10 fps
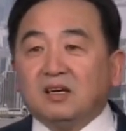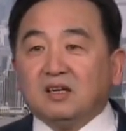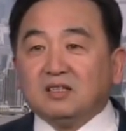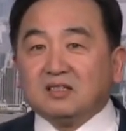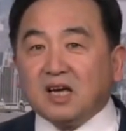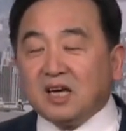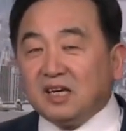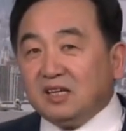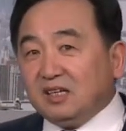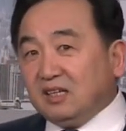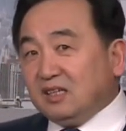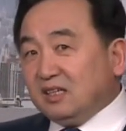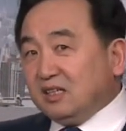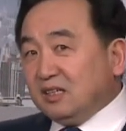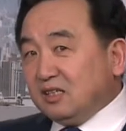在
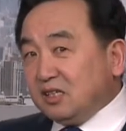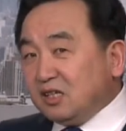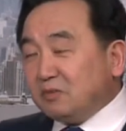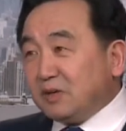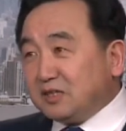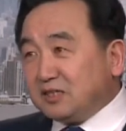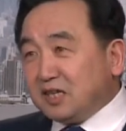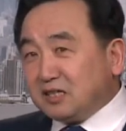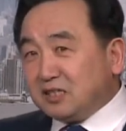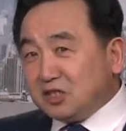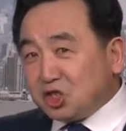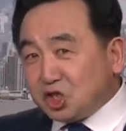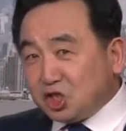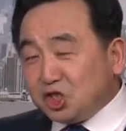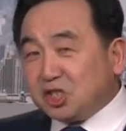日本将近
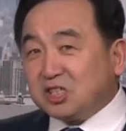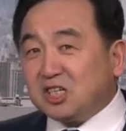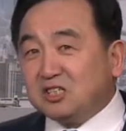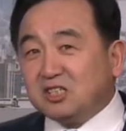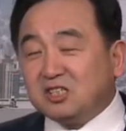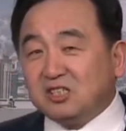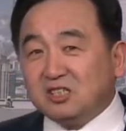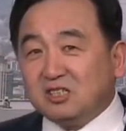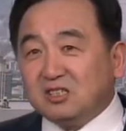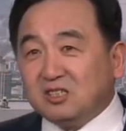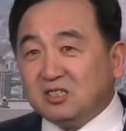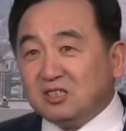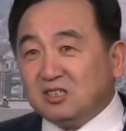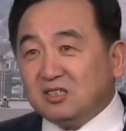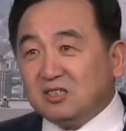十个城市，
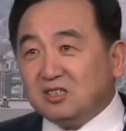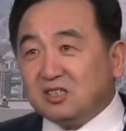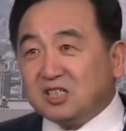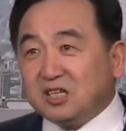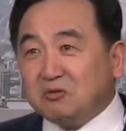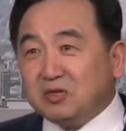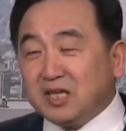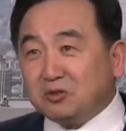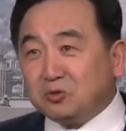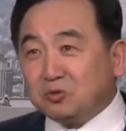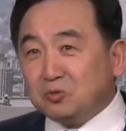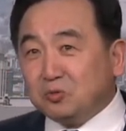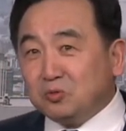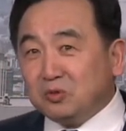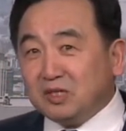神韵演出
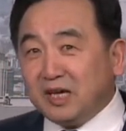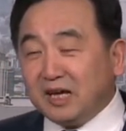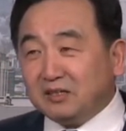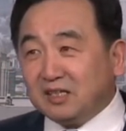演了